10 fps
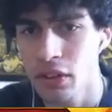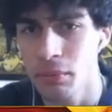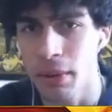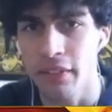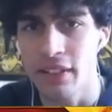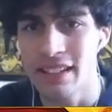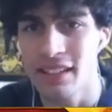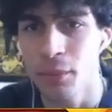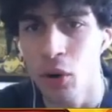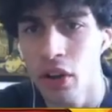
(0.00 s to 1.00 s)

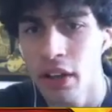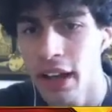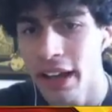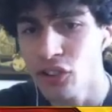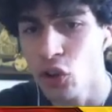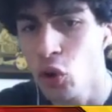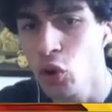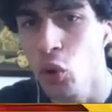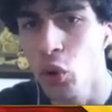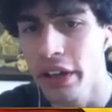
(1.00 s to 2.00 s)
Bravissimo. Adesso con
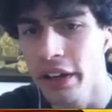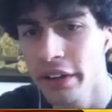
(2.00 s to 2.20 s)
lui.